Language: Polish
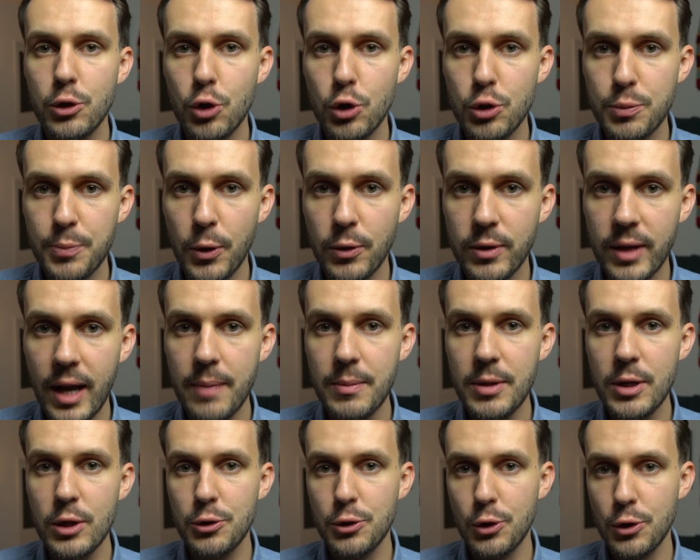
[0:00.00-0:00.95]
co z
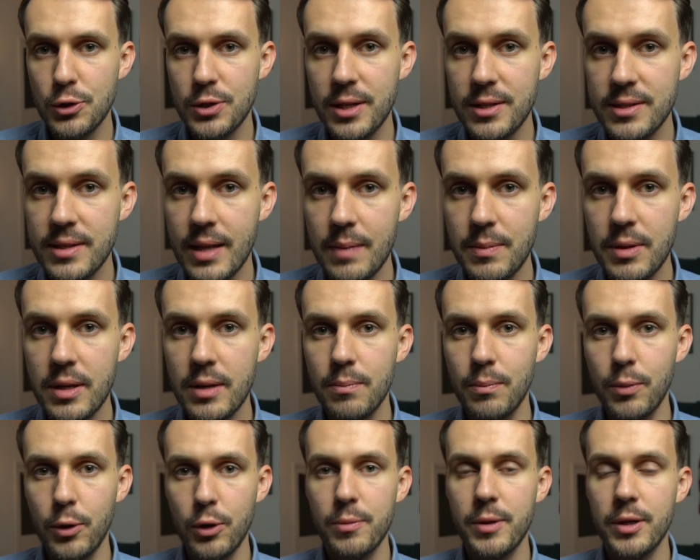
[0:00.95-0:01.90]
piątkami, co z testami,
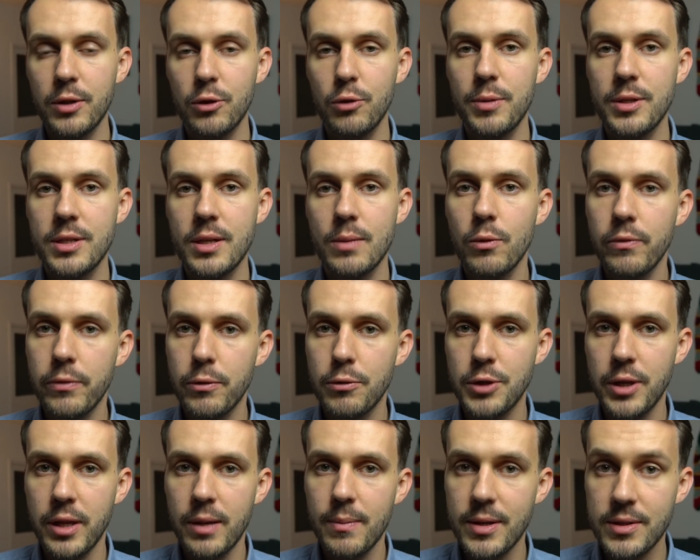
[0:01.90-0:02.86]
bo Robert Kubica mówił,
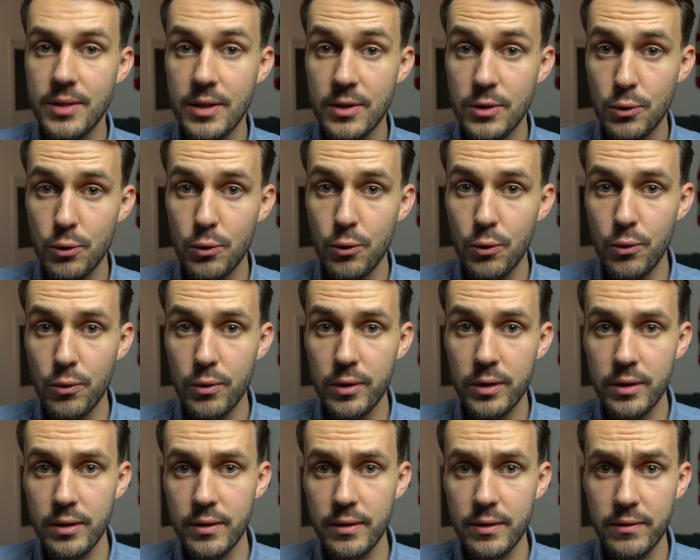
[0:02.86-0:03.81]
że nie ma sensu
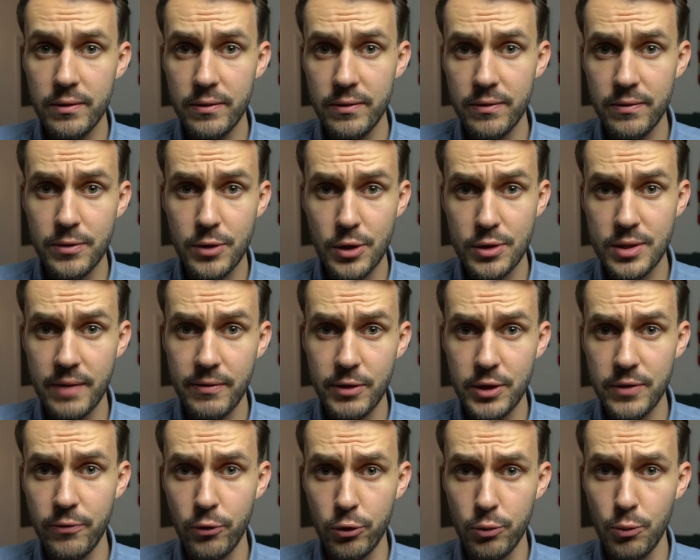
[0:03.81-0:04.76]

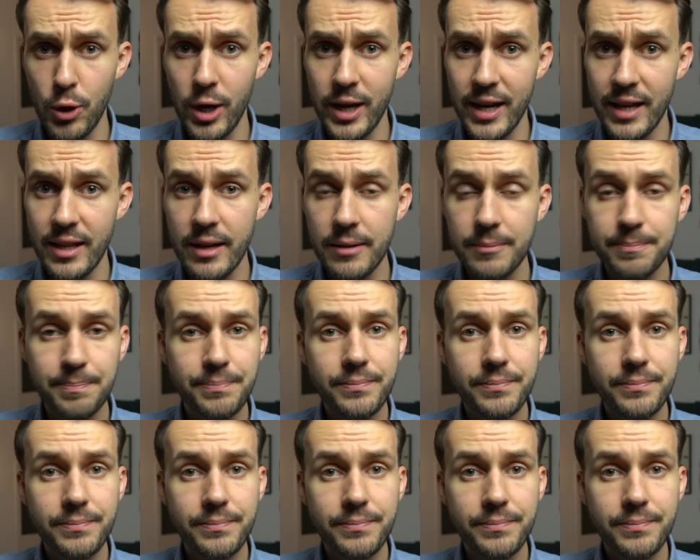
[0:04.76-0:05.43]
zostawać w Formule 1,